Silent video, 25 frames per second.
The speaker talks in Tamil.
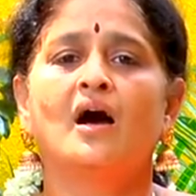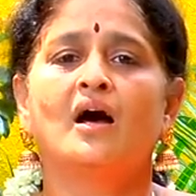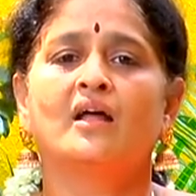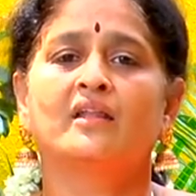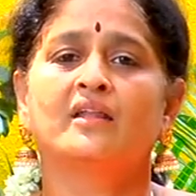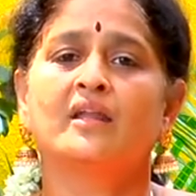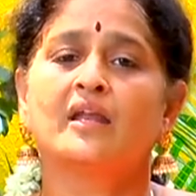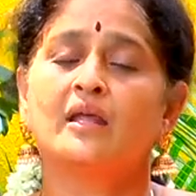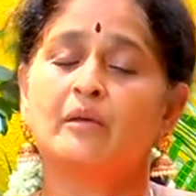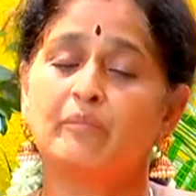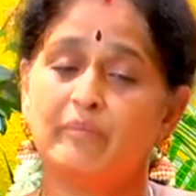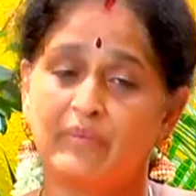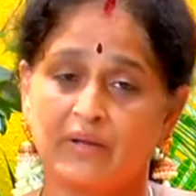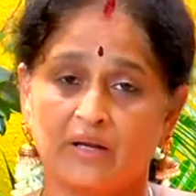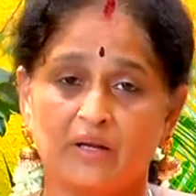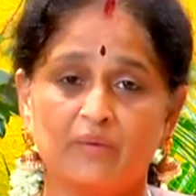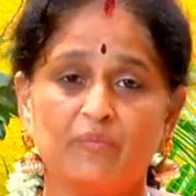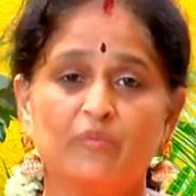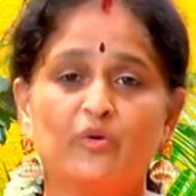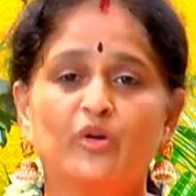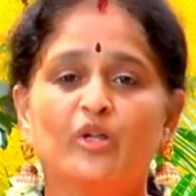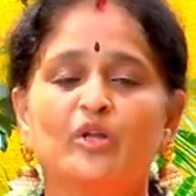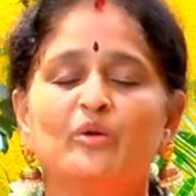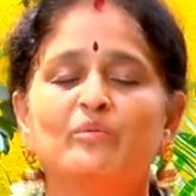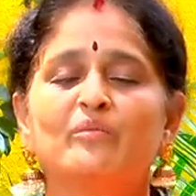அதனை பெற
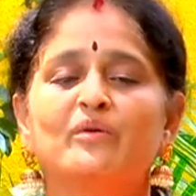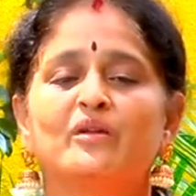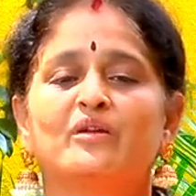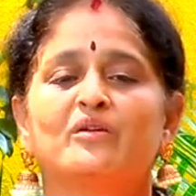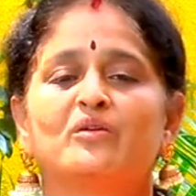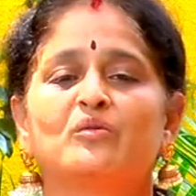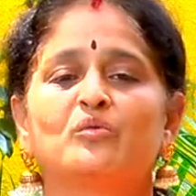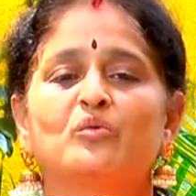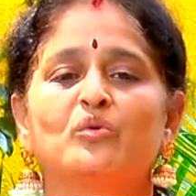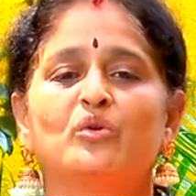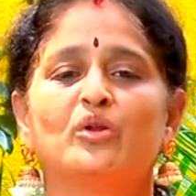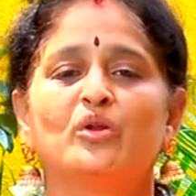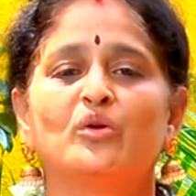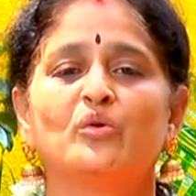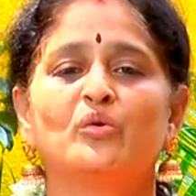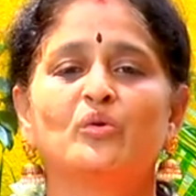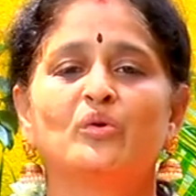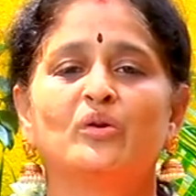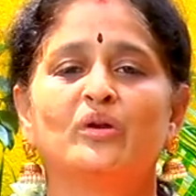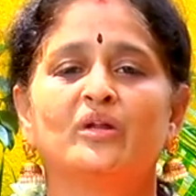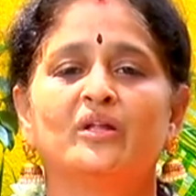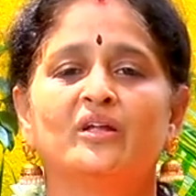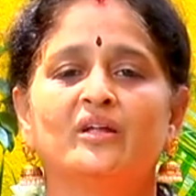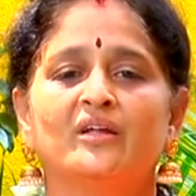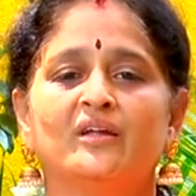முடியும் என்று
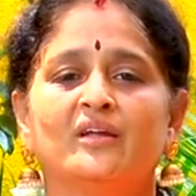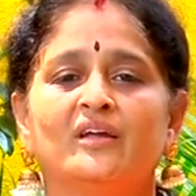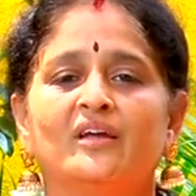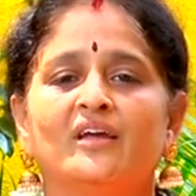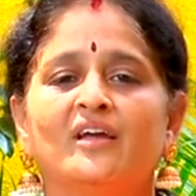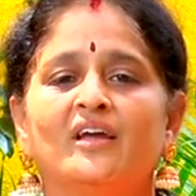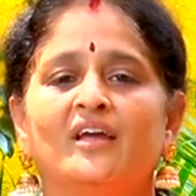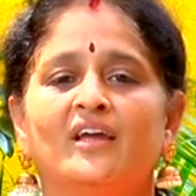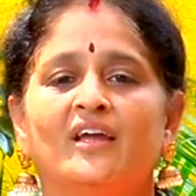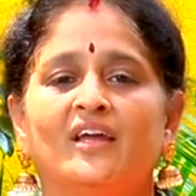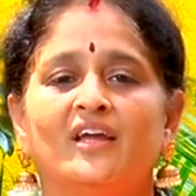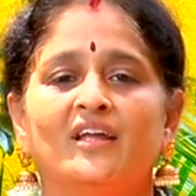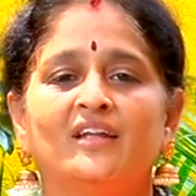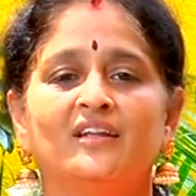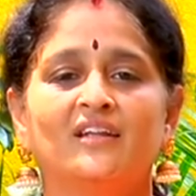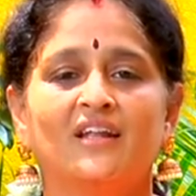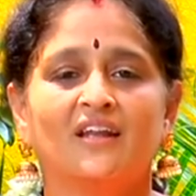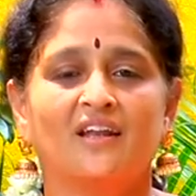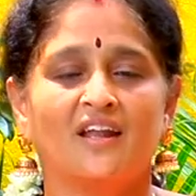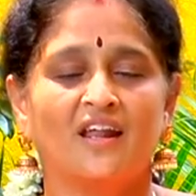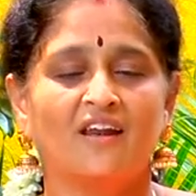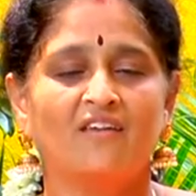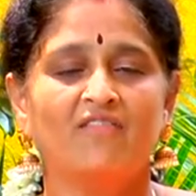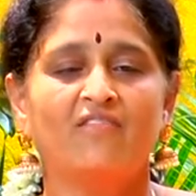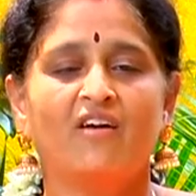கூறிக்கொண்டு இந்த
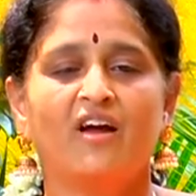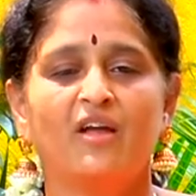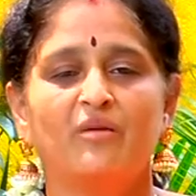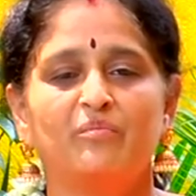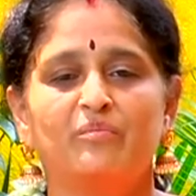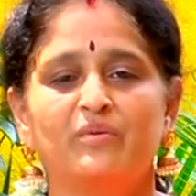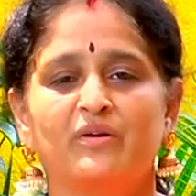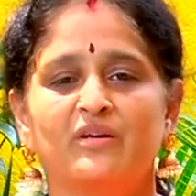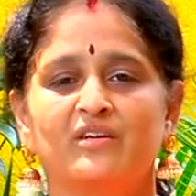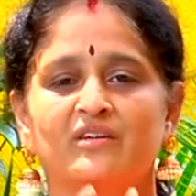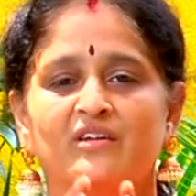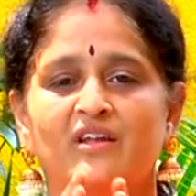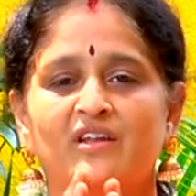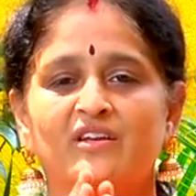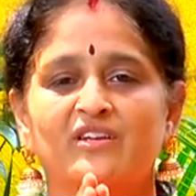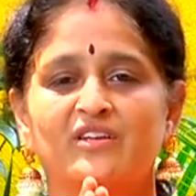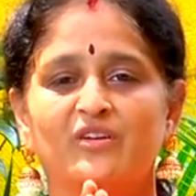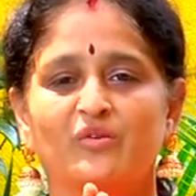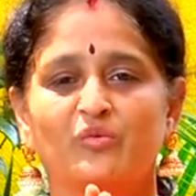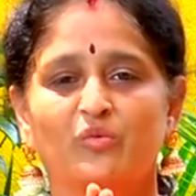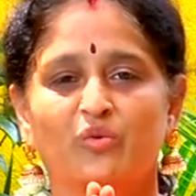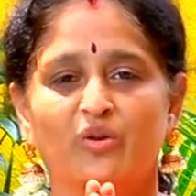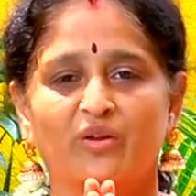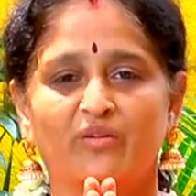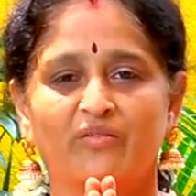நல்வாய்ப்புக்கு
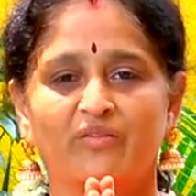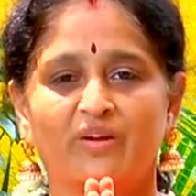நன்றி கூறி